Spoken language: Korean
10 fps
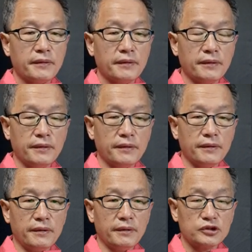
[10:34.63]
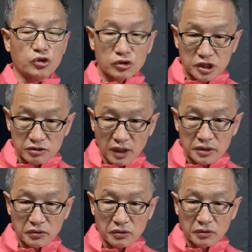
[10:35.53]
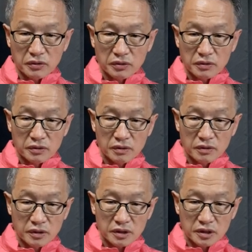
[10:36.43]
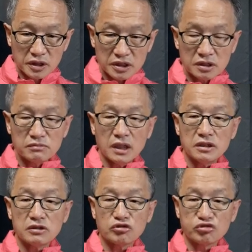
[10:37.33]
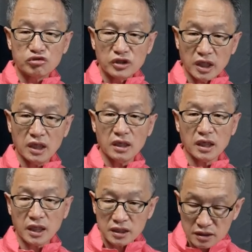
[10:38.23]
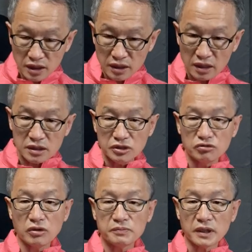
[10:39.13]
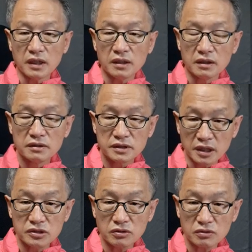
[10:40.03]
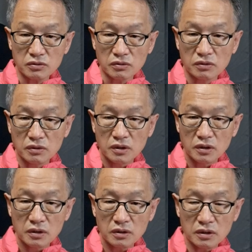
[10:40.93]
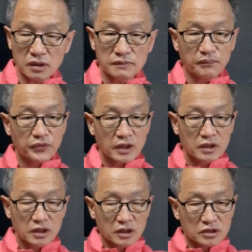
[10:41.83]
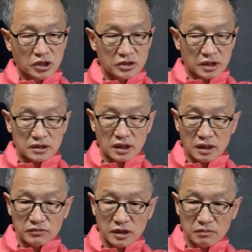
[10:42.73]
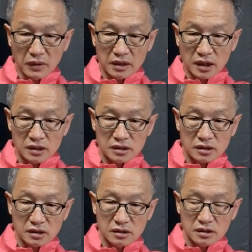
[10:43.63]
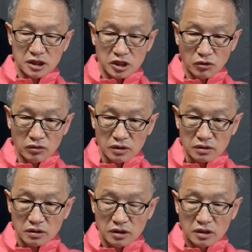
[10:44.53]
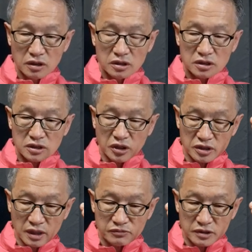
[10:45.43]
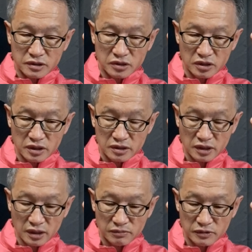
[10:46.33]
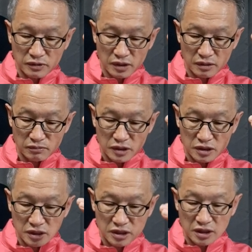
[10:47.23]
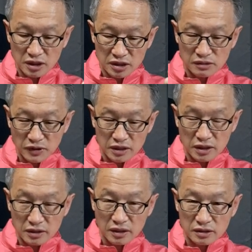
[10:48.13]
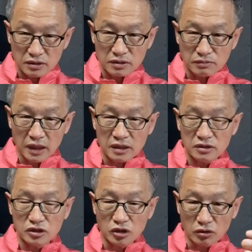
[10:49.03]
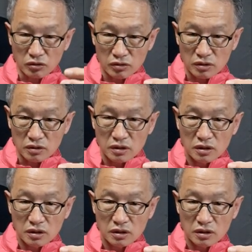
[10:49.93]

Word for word: 어, 종씨도 아니고, 이승만이를 두둔해야 할 하등에 나는 이유가 없다. 개인적으로도. 그러니까 세상 사람들이 말하는 그 이론을 세상, 세상 사람들이 이승만이에 대해서 말하는 여론을